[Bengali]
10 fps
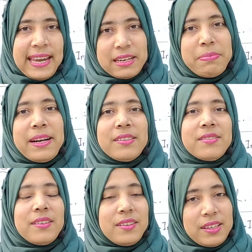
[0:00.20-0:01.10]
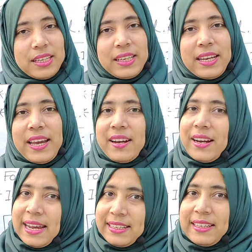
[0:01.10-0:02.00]
অ্যাডভান্সড রিডিং অ্যান্ড
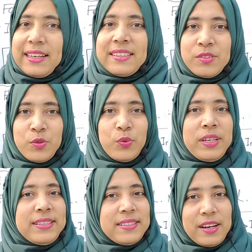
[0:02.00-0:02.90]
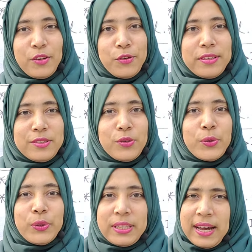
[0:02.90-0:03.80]
রাইটিংয়ের স্টুডেন্ট যারা
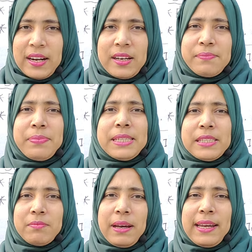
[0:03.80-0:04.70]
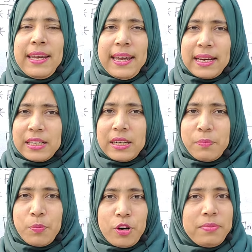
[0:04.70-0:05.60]
রয়েছে তারা বেশিরভাগই একটা
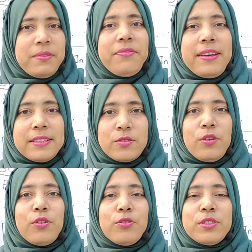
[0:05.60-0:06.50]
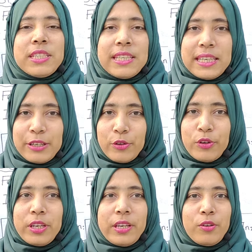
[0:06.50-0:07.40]
প্রবলেম ফেস করো যে কি
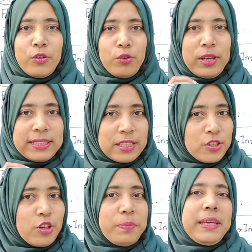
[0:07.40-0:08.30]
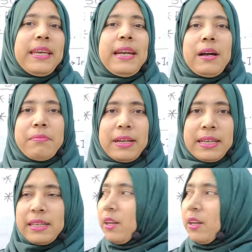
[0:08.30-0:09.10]
করে কোনো একটা টপিকের আমরা